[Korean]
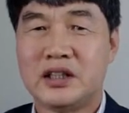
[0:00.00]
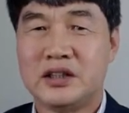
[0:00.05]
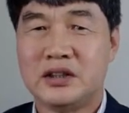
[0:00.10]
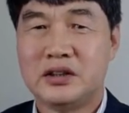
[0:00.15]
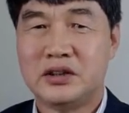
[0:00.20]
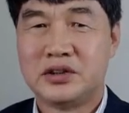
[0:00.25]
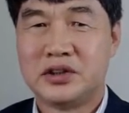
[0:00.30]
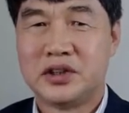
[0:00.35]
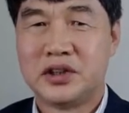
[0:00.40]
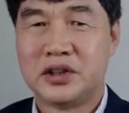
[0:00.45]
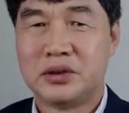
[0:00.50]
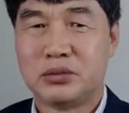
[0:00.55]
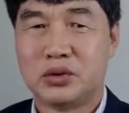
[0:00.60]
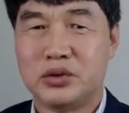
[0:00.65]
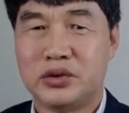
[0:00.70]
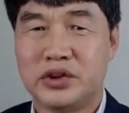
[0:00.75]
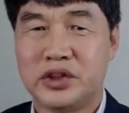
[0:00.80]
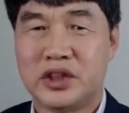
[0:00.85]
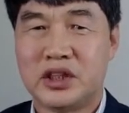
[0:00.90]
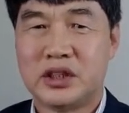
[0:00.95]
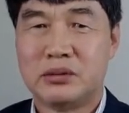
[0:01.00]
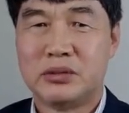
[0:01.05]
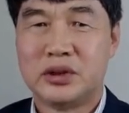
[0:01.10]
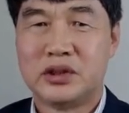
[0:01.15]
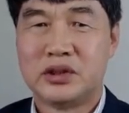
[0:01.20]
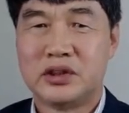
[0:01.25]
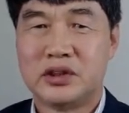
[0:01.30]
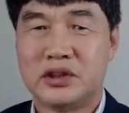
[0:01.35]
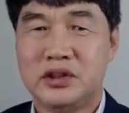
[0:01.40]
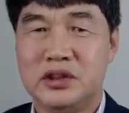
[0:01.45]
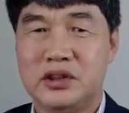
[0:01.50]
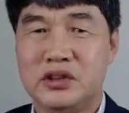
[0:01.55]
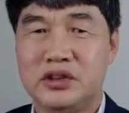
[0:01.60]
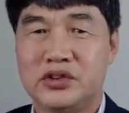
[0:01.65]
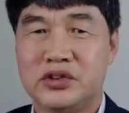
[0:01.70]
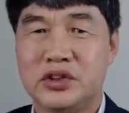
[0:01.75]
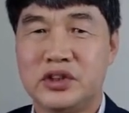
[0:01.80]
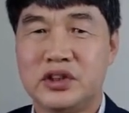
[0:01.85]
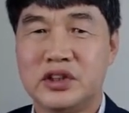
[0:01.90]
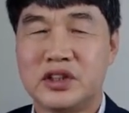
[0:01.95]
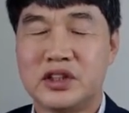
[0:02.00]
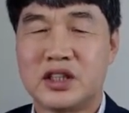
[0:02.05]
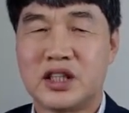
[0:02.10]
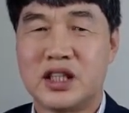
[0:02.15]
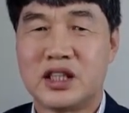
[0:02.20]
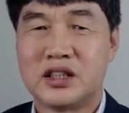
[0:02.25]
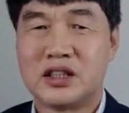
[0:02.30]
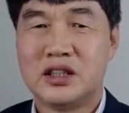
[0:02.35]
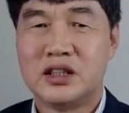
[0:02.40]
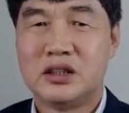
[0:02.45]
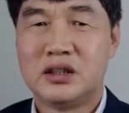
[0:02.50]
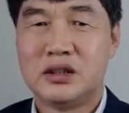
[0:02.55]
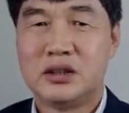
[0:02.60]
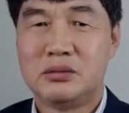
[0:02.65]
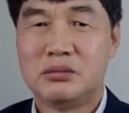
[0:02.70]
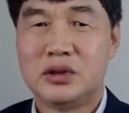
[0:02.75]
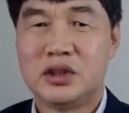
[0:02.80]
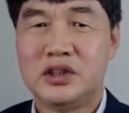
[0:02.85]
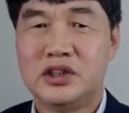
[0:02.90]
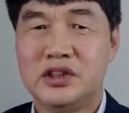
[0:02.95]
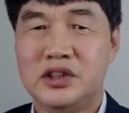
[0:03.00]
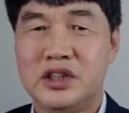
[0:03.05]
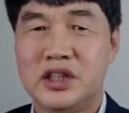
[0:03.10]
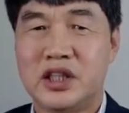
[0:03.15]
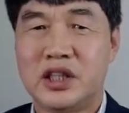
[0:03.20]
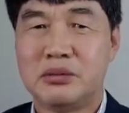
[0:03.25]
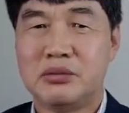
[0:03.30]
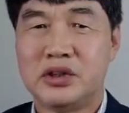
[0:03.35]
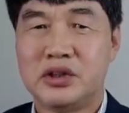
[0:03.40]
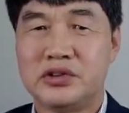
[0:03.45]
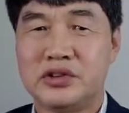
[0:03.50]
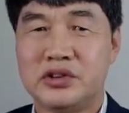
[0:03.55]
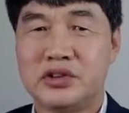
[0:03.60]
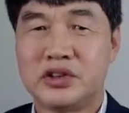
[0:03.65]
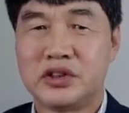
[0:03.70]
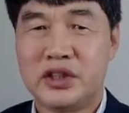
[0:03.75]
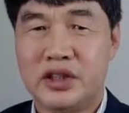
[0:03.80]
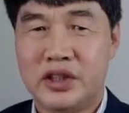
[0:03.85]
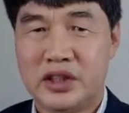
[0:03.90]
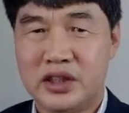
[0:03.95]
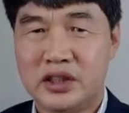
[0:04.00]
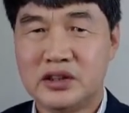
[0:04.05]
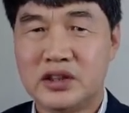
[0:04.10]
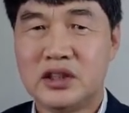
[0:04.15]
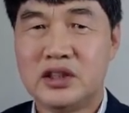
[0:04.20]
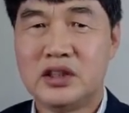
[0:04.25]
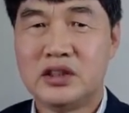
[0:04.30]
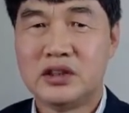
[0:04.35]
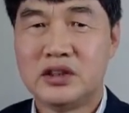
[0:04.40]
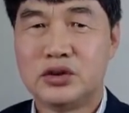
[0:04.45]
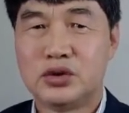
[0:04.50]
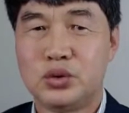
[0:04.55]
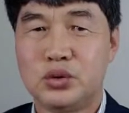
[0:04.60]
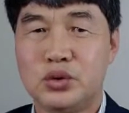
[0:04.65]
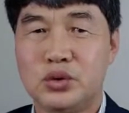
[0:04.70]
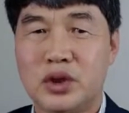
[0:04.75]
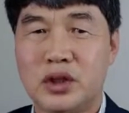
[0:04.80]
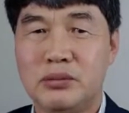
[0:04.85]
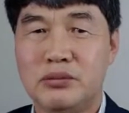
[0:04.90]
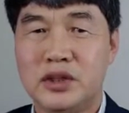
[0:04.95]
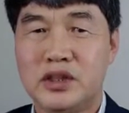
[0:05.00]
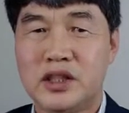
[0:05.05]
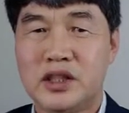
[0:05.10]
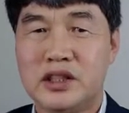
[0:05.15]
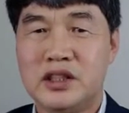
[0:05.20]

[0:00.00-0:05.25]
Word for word: 어떻게 본다면은 이 성령 강림을 이해함에 있어서 굉장히 그 중요합니다.